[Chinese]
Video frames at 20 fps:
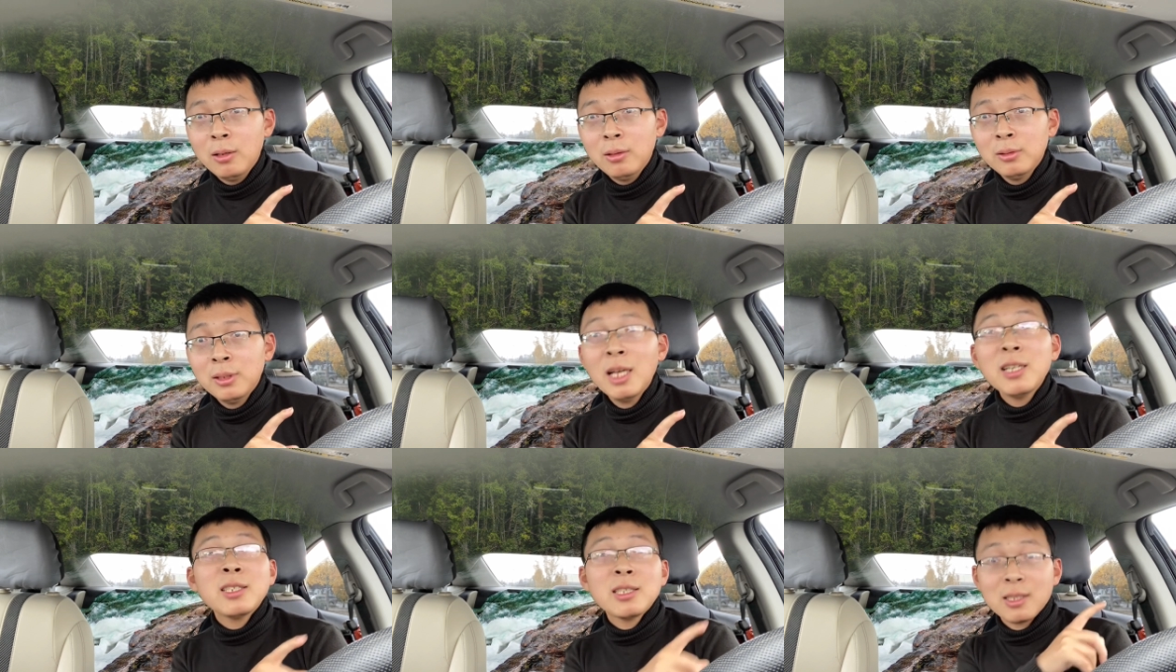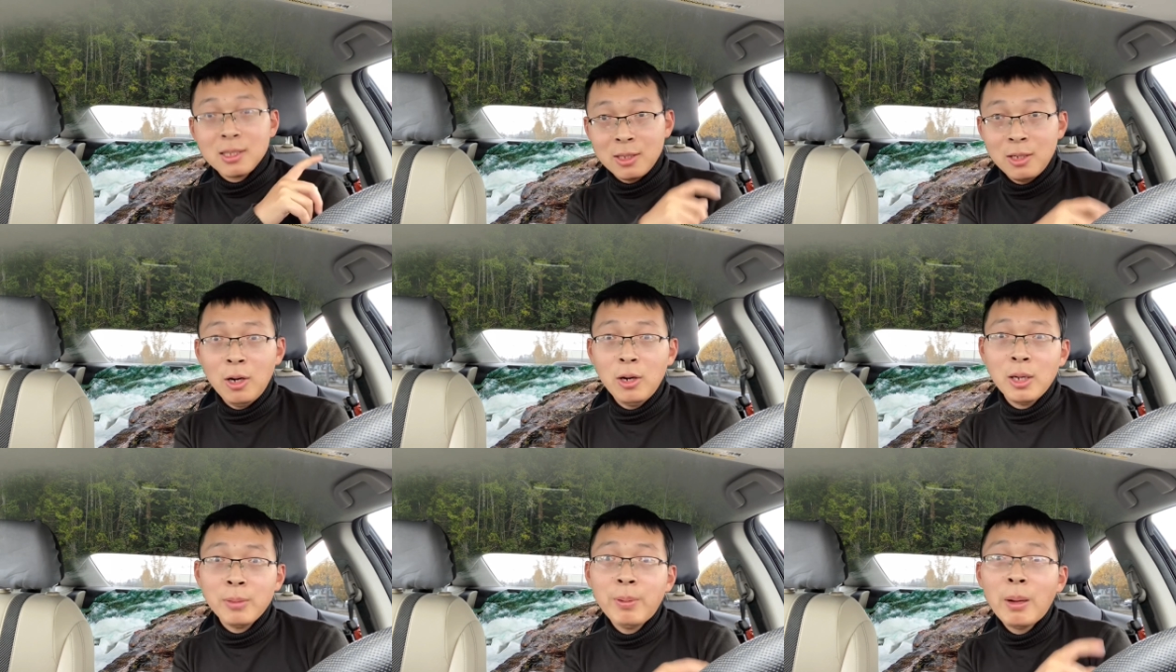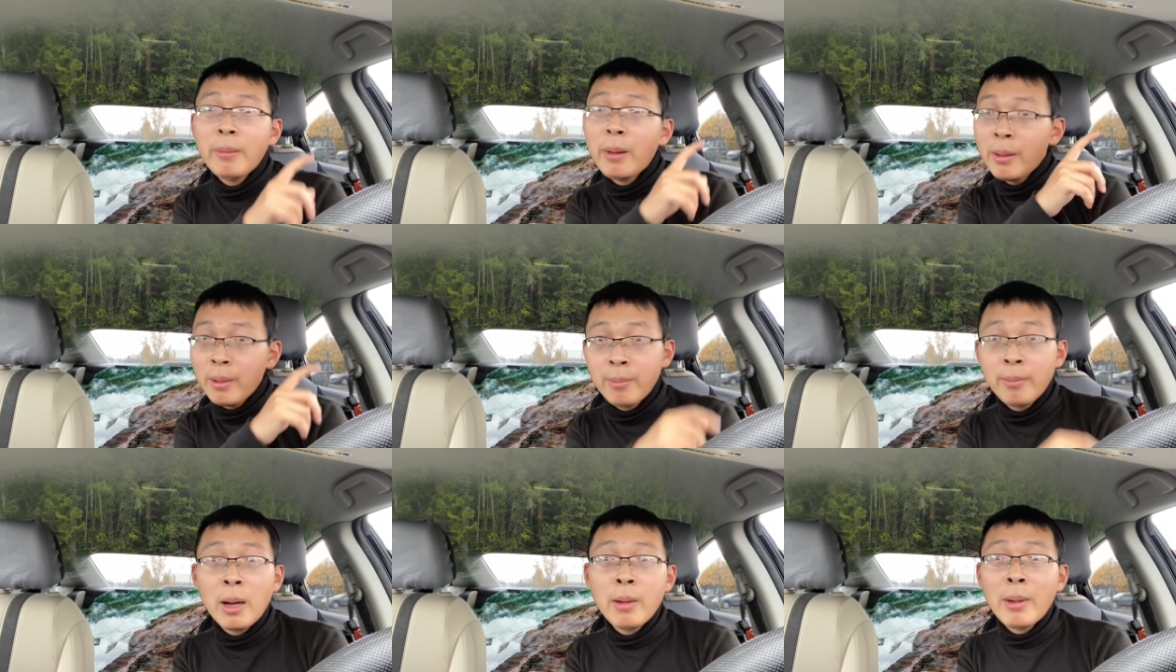他死掉了，爸
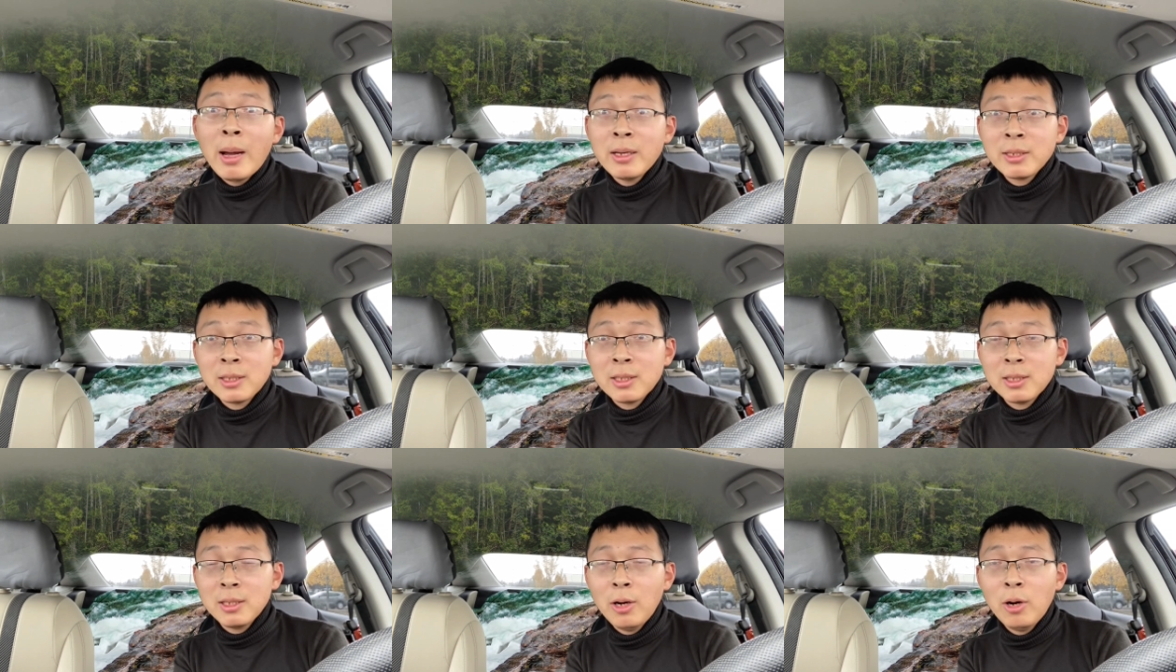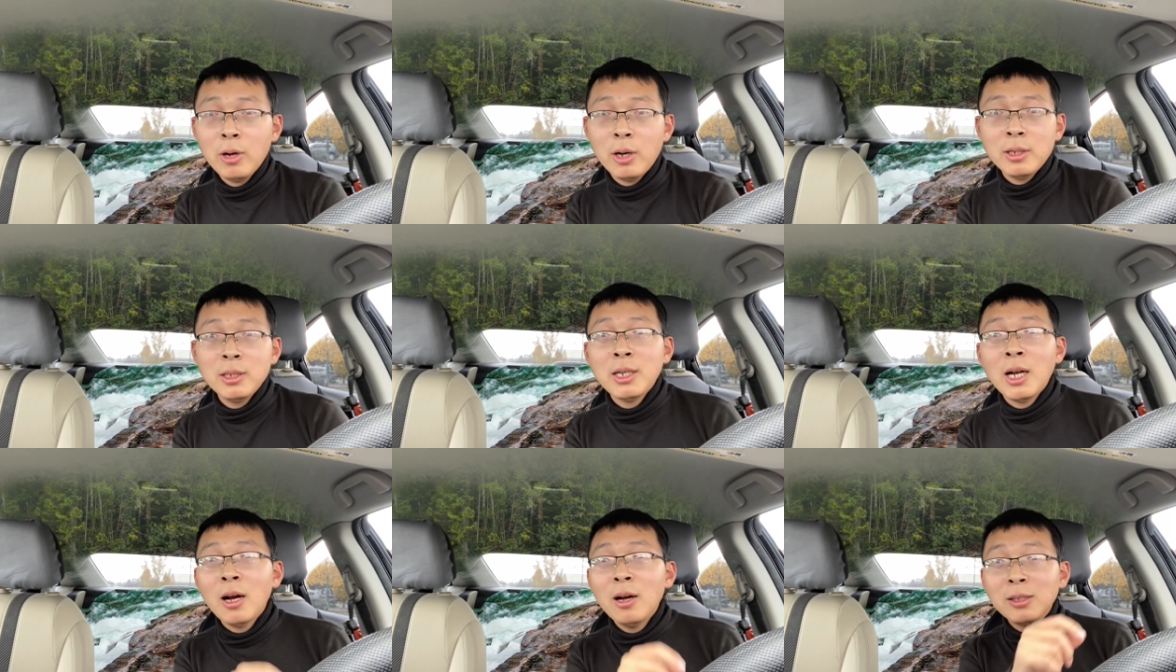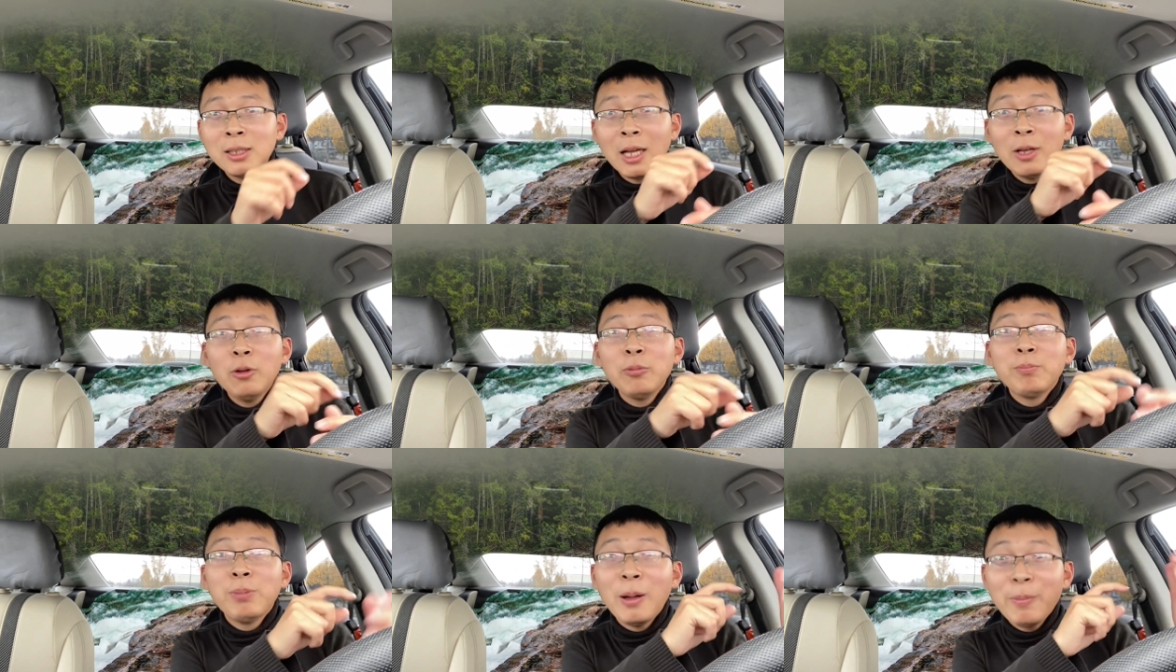爸妈妈死掉了，然后他
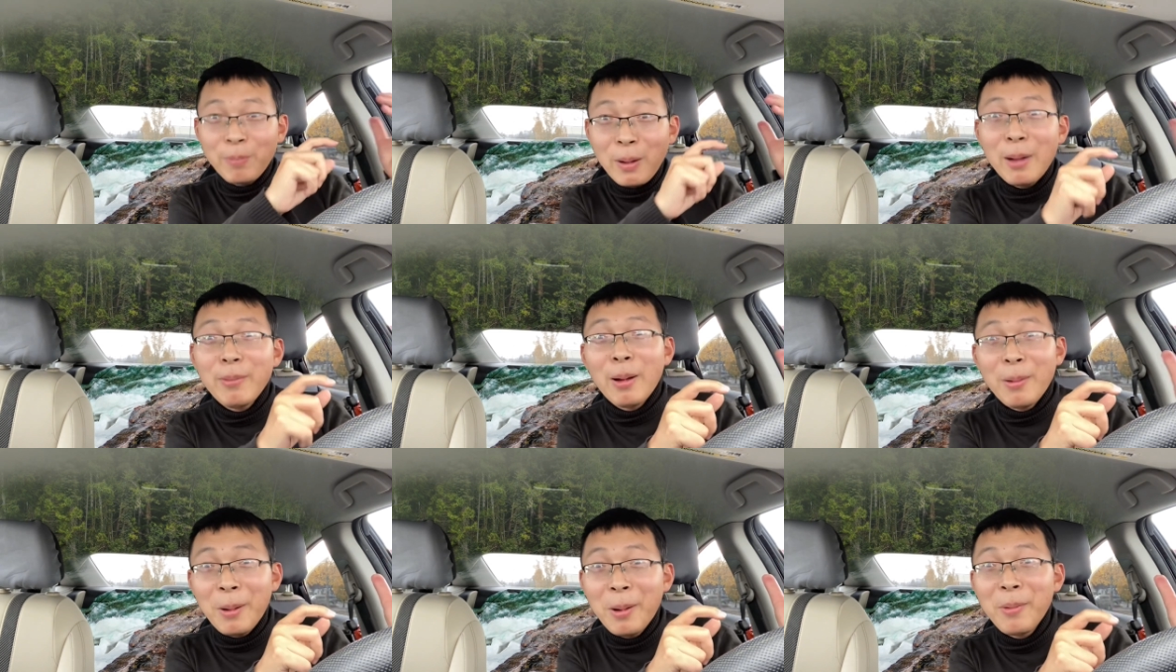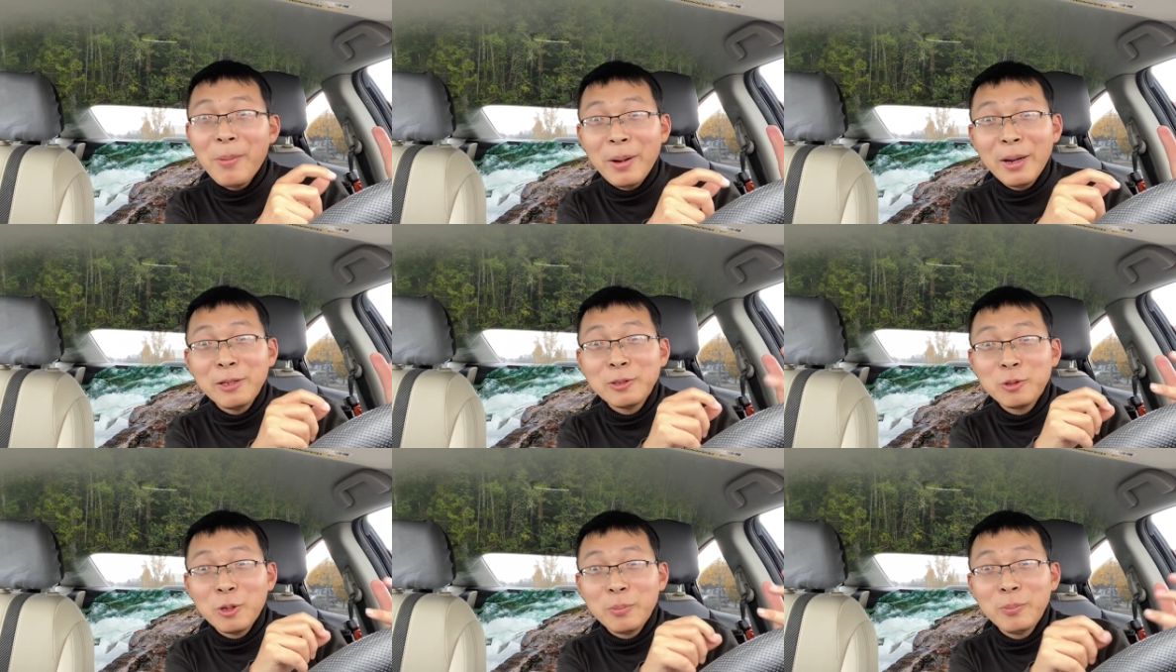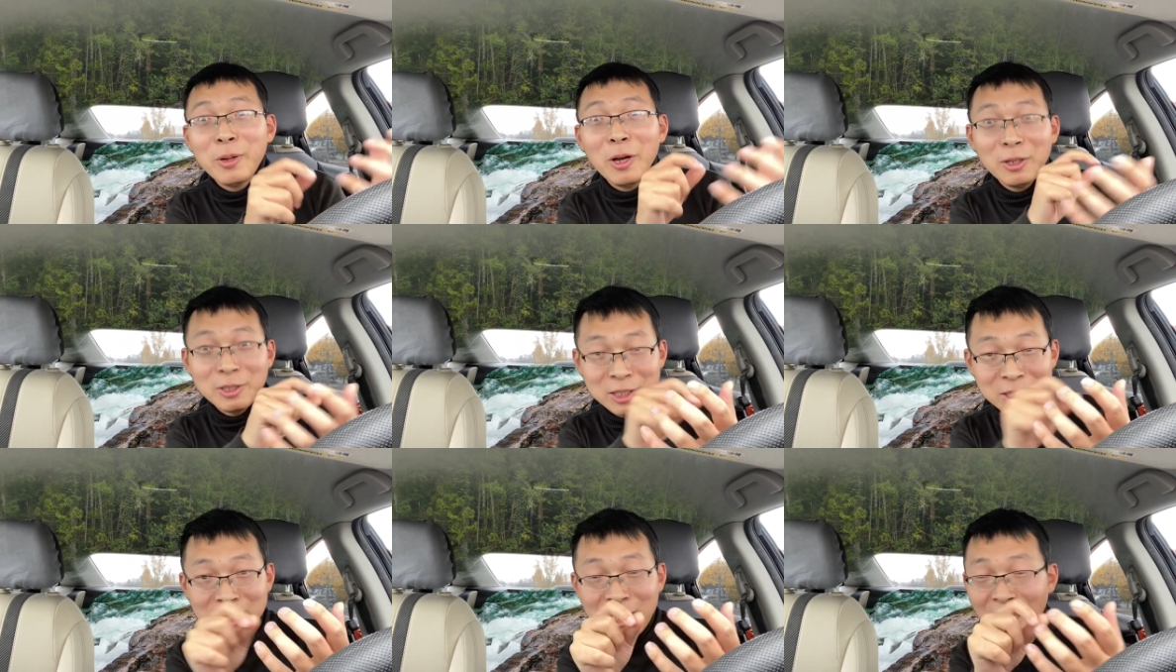用他爸爸妈妈的选票
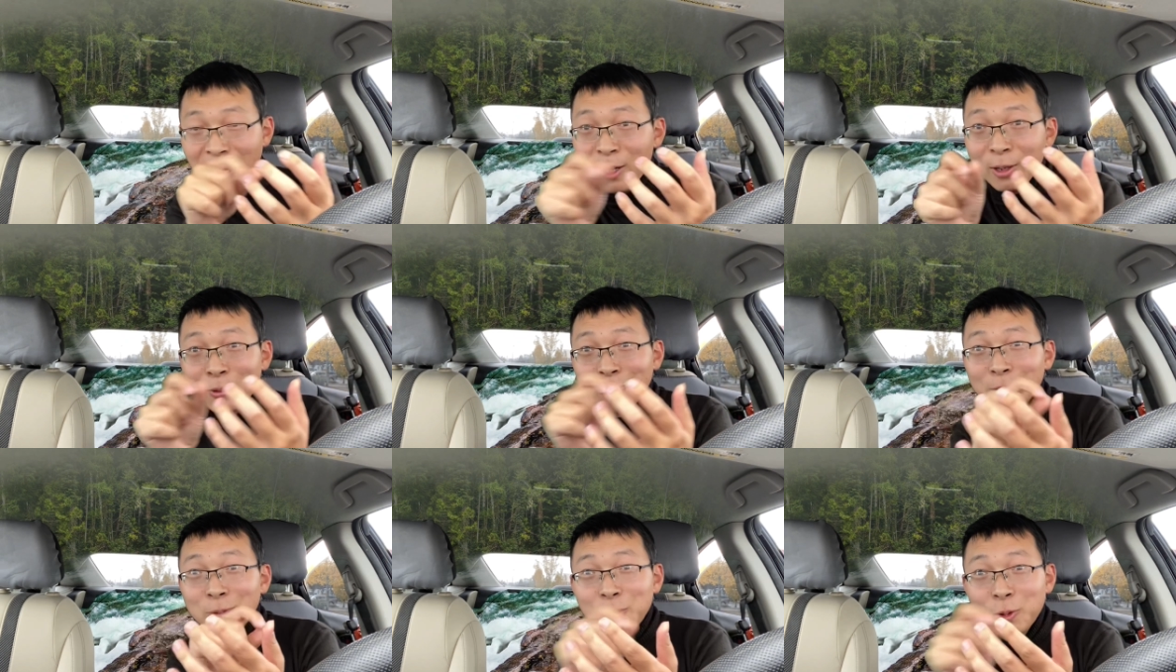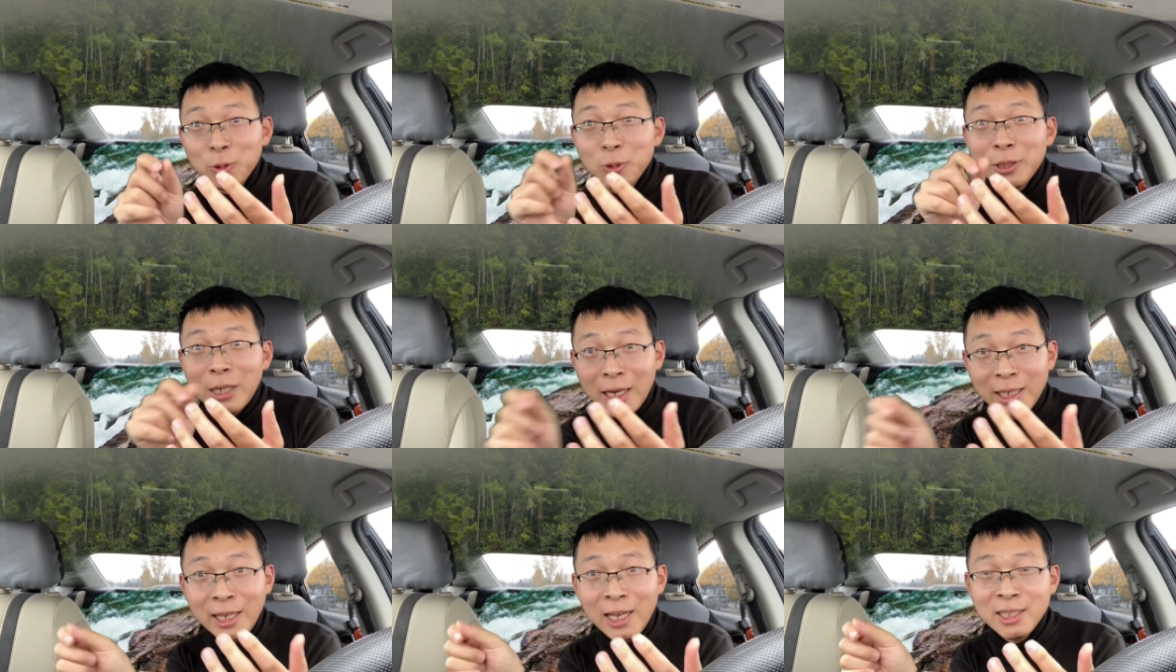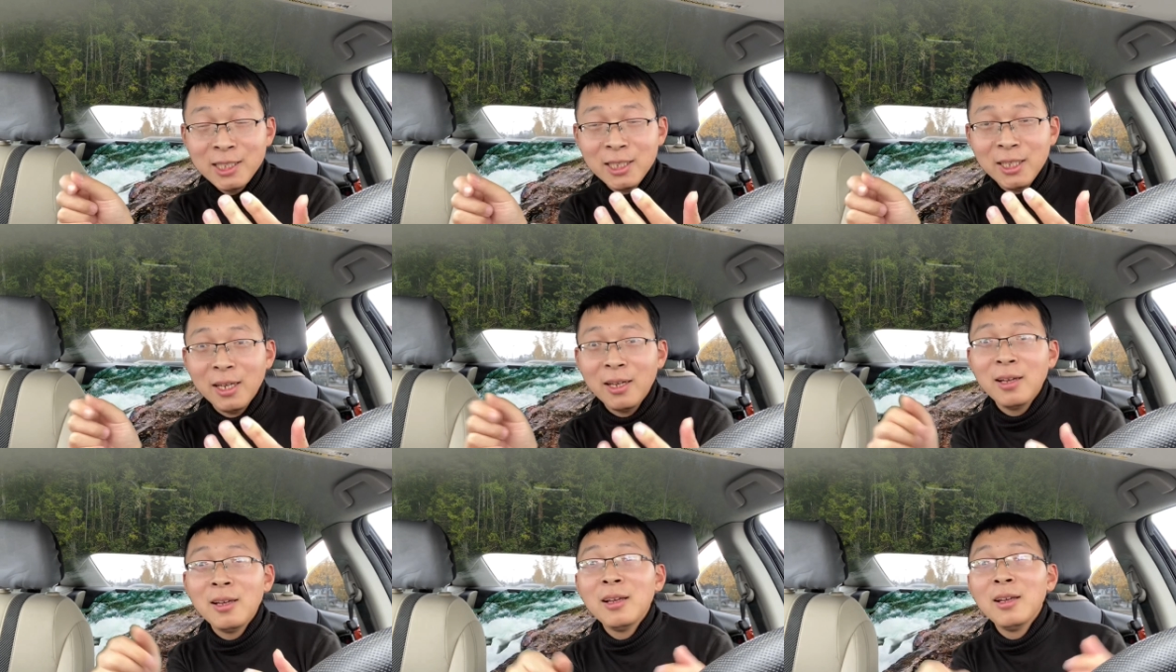填虚假填写，